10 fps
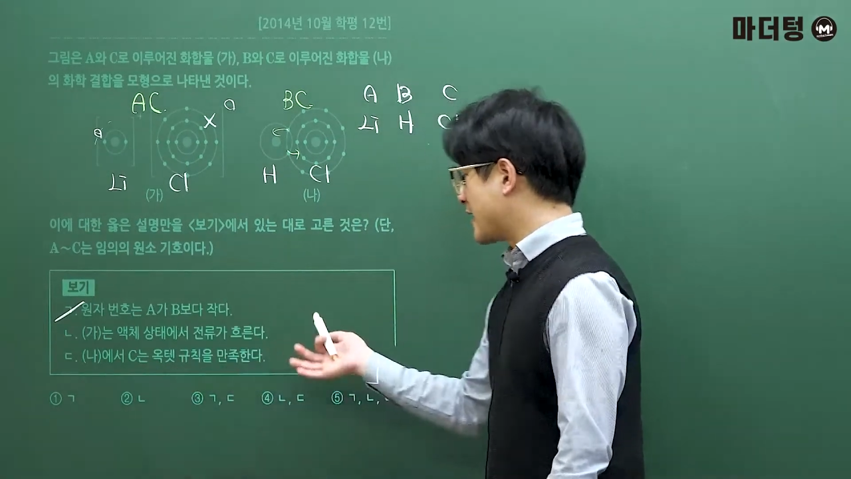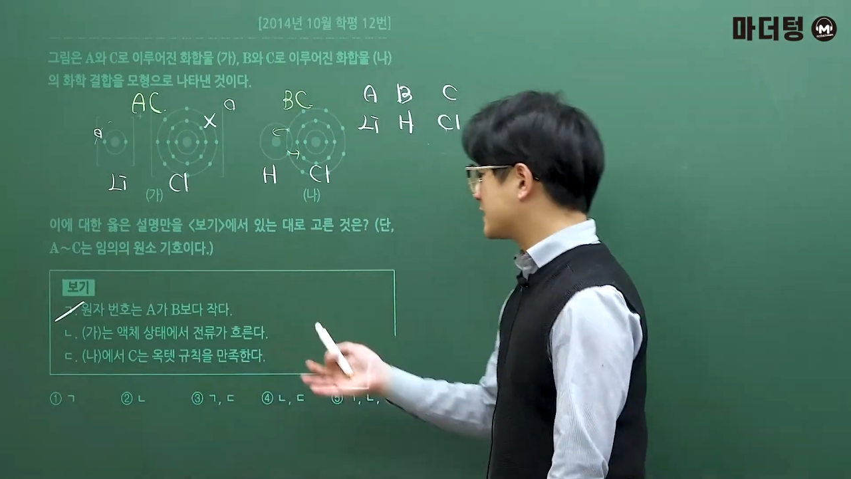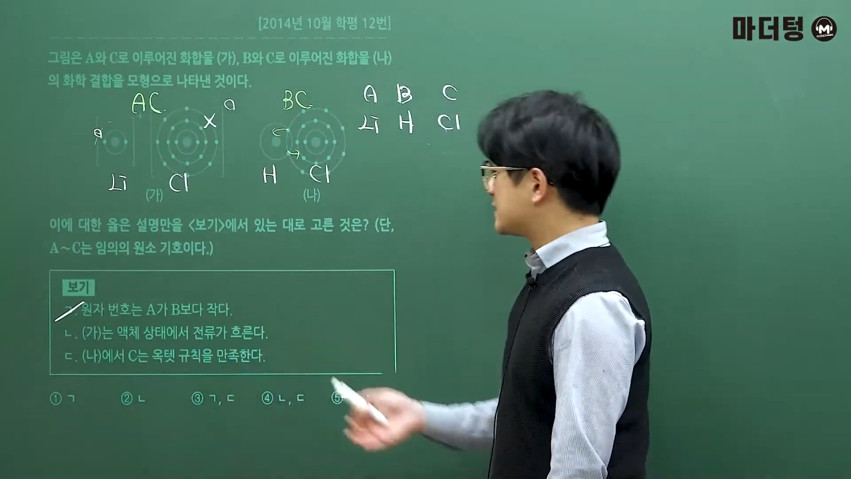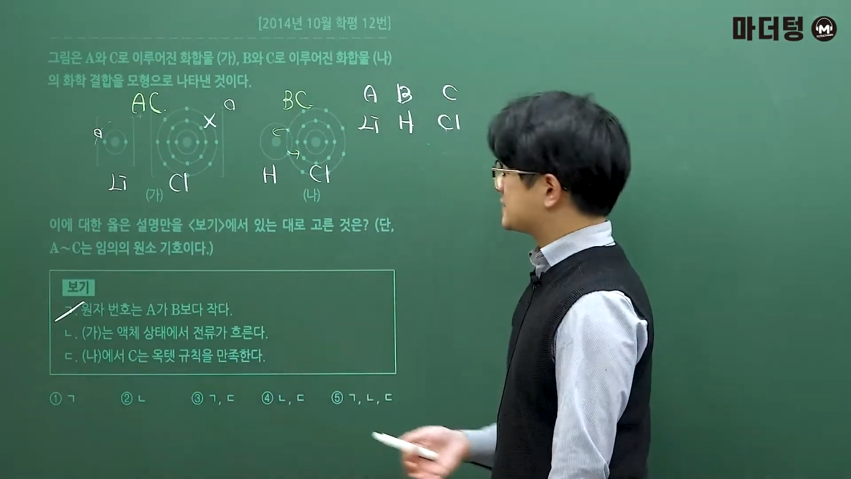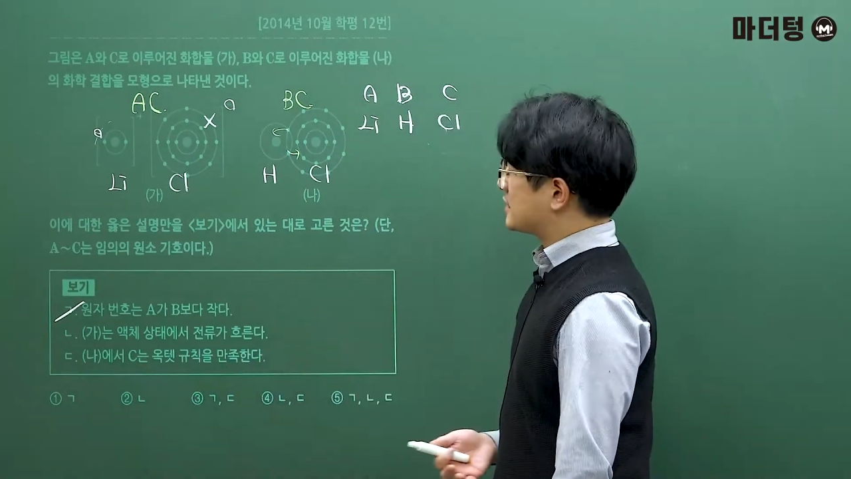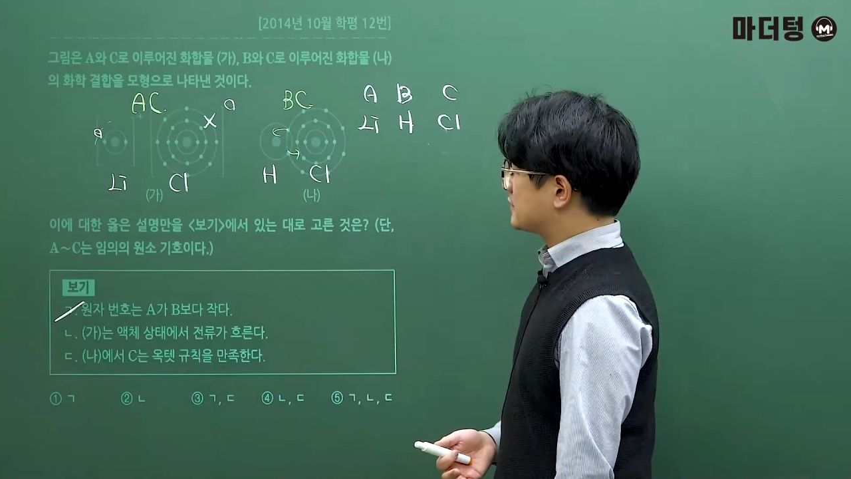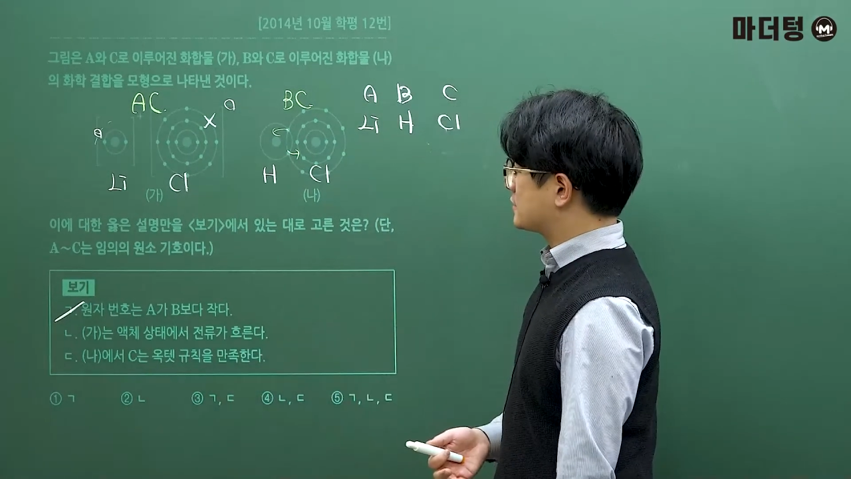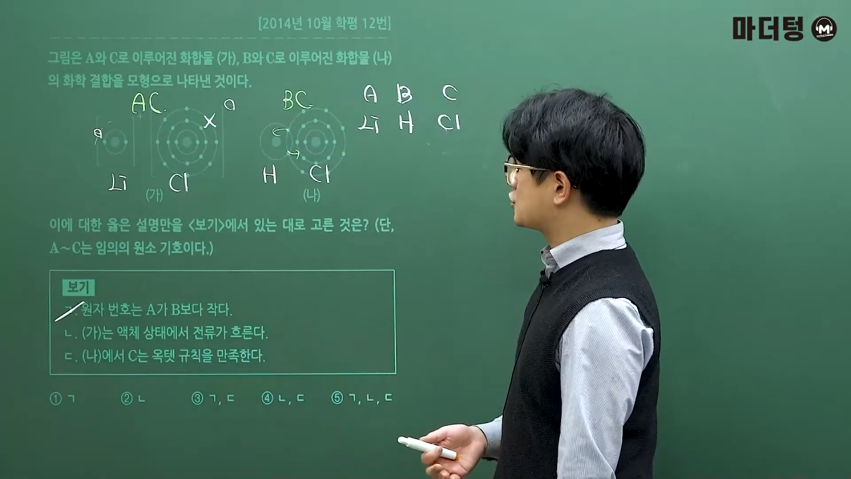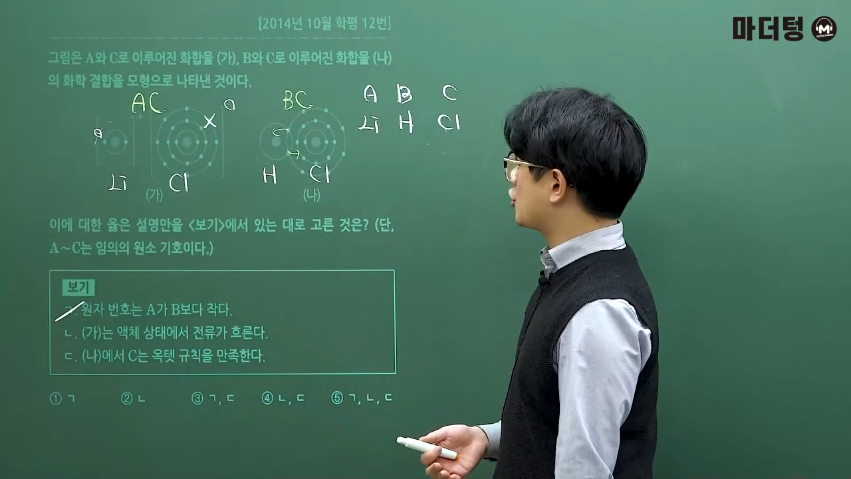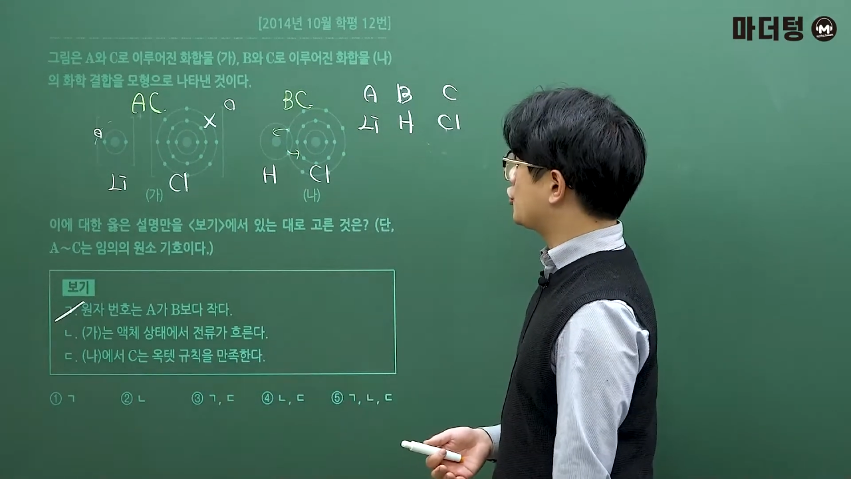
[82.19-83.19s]
액체
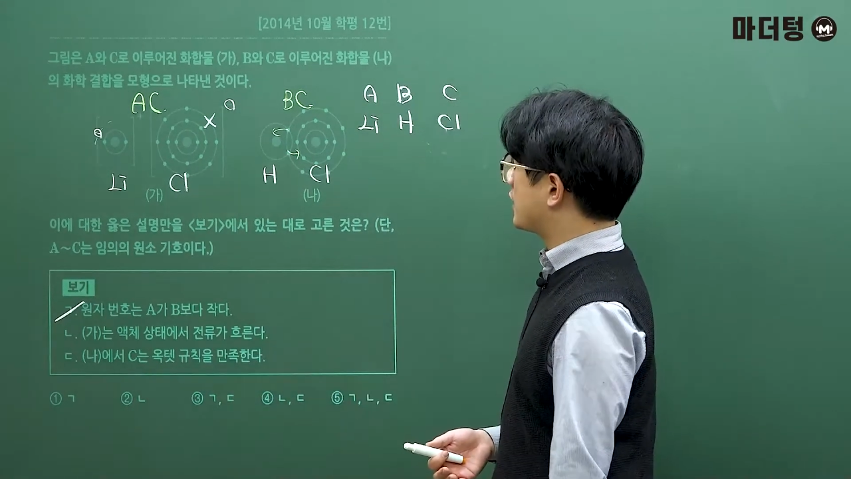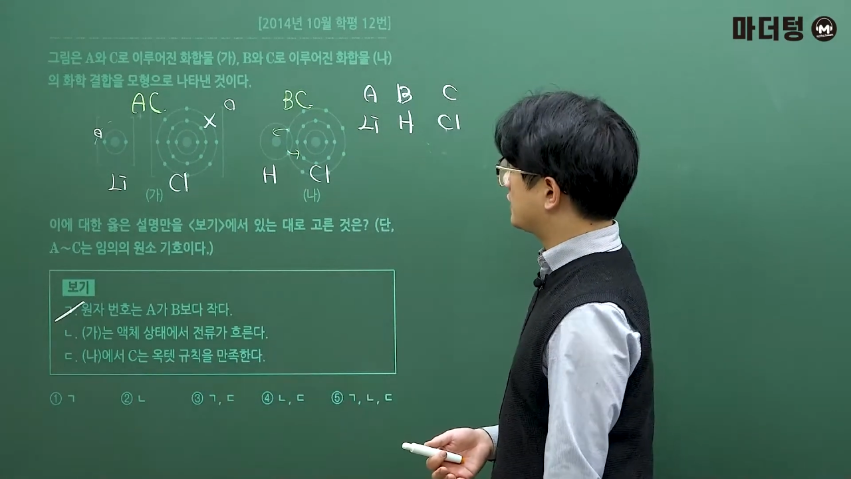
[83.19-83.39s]
상태에서 전류가